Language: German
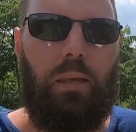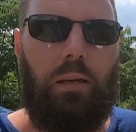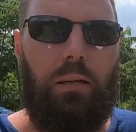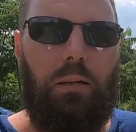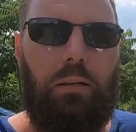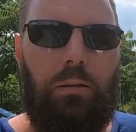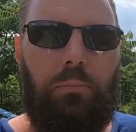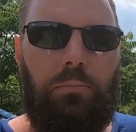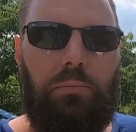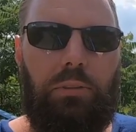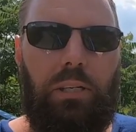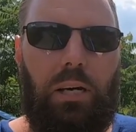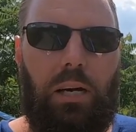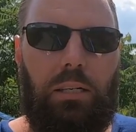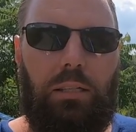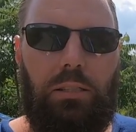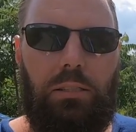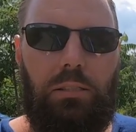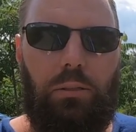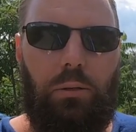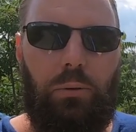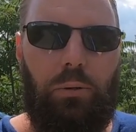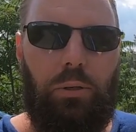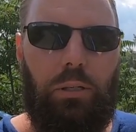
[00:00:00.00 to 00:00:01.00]
Ähm, da hat
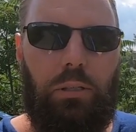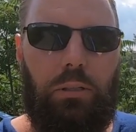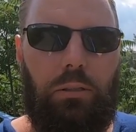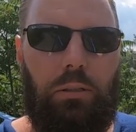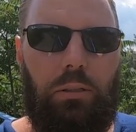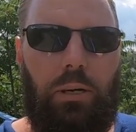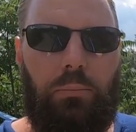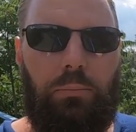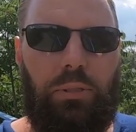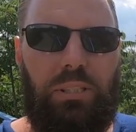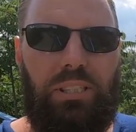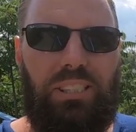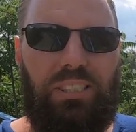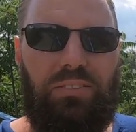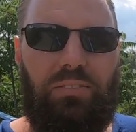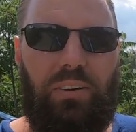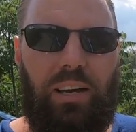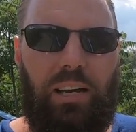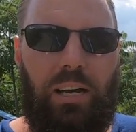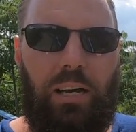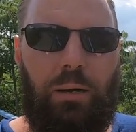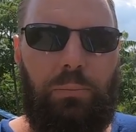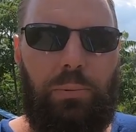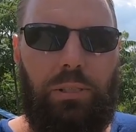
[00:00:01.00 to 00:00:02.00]
jetzt auch äh, mit
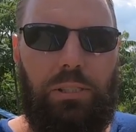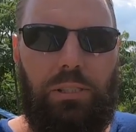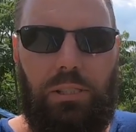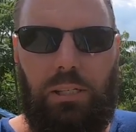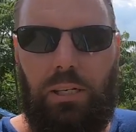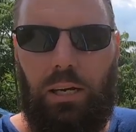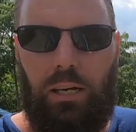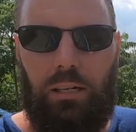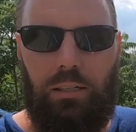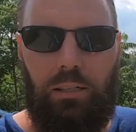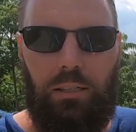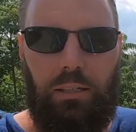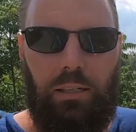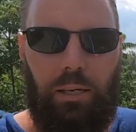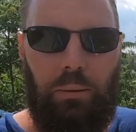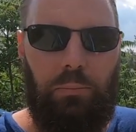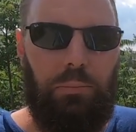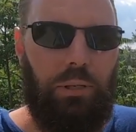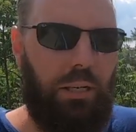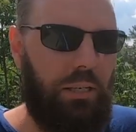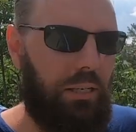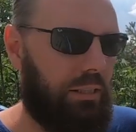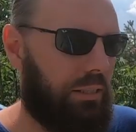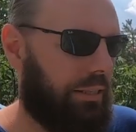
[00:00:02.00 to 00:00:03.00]
zwei HPC-Lader
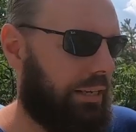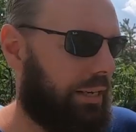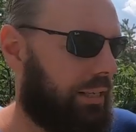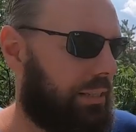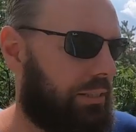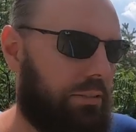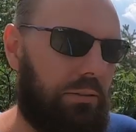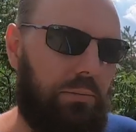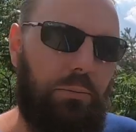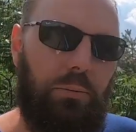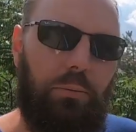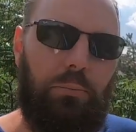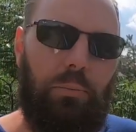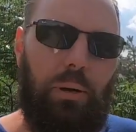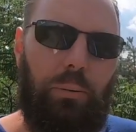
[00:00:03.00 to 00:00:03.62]
nebeneinander direkt äh,